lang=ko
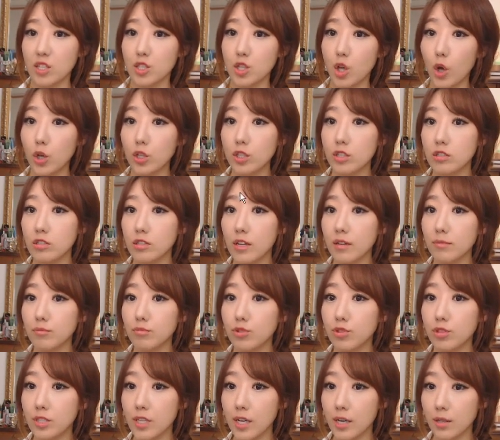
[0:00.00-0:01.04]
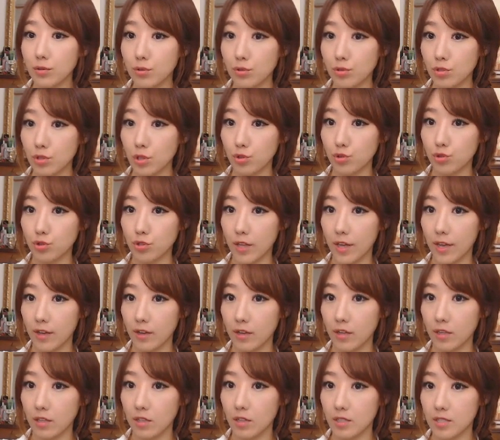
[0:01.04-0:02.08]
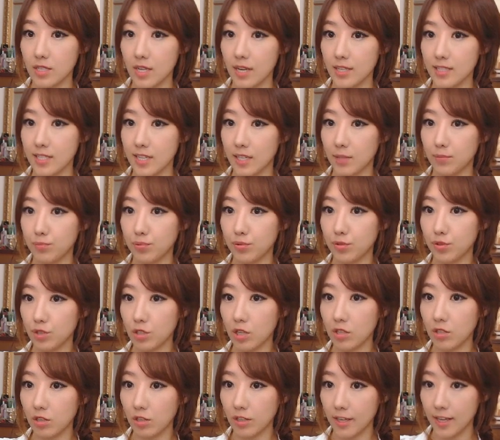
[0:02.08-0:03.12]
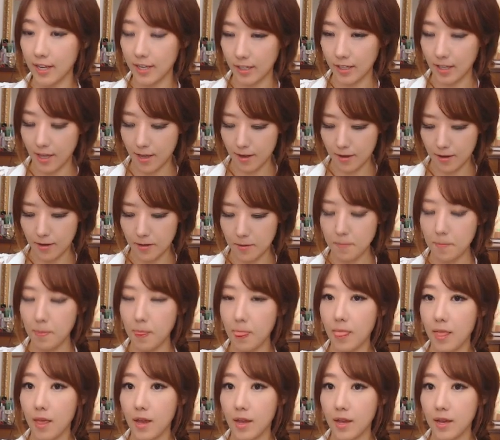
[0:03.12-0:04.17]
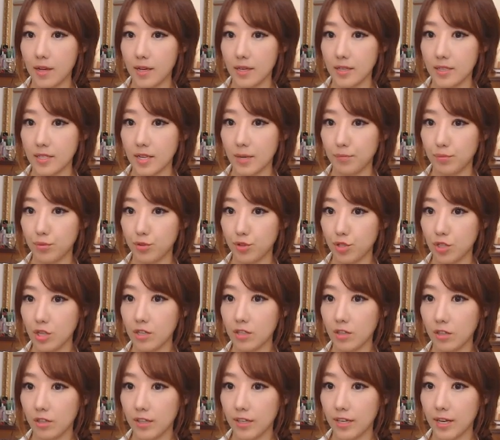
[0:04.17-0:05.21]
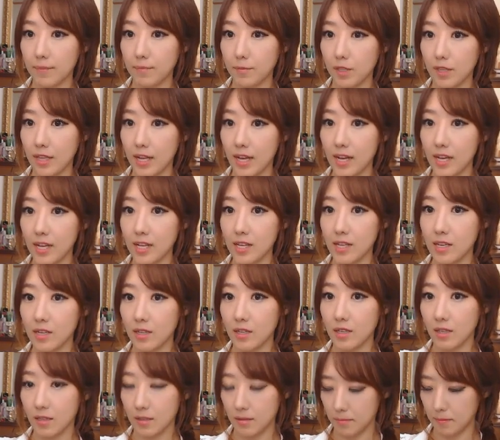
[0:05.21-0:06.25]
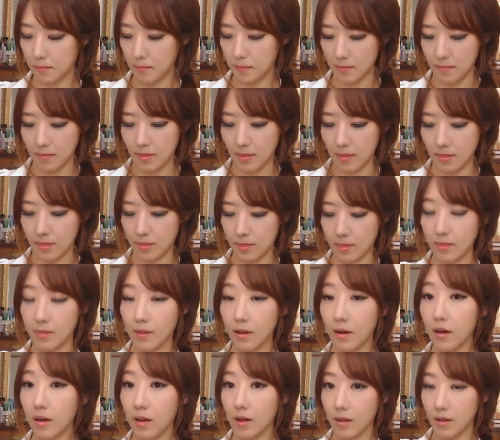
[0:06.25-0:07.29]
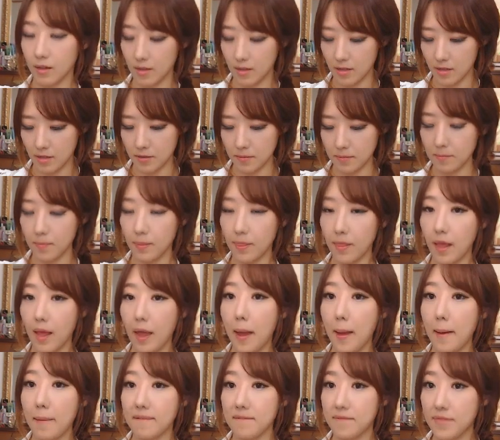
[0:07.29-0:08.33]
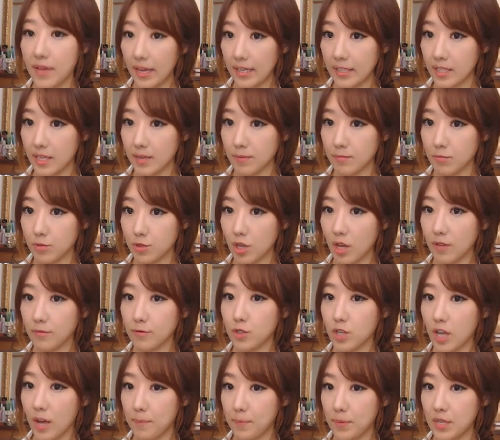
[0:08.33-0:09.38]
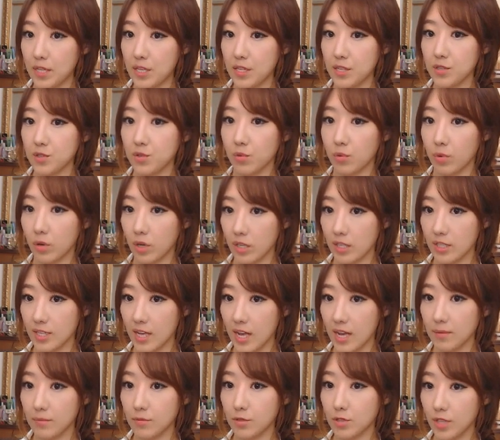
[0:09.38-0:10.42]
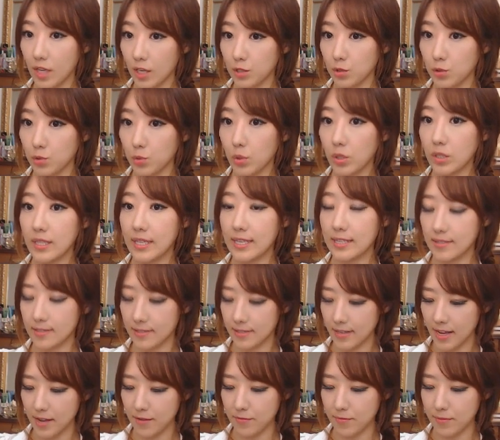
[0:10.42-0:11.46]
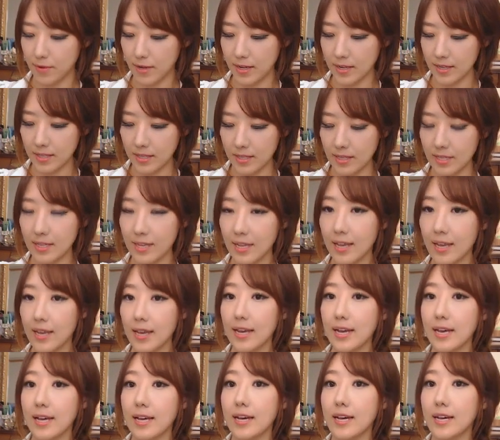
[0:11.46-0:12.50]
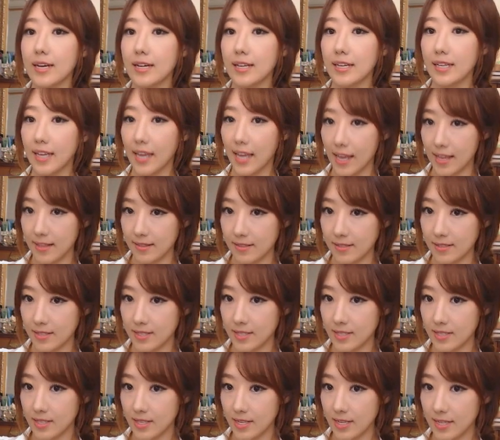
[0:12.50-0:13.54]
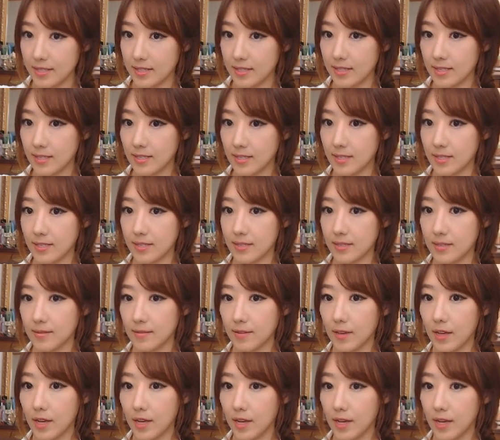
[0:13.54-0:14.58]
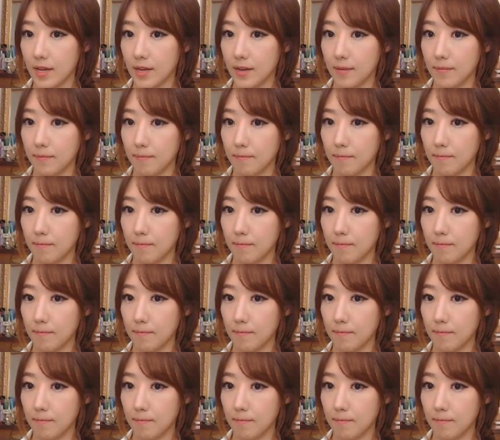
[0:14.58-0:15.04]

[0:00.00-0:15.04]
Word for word: 전체 문장으로 써주세요. 자, 제가 붙여넣기 할게요. 자, 붙여넣기 갑니다. The victims of Japanese wartime sexual enslavement insist, 아,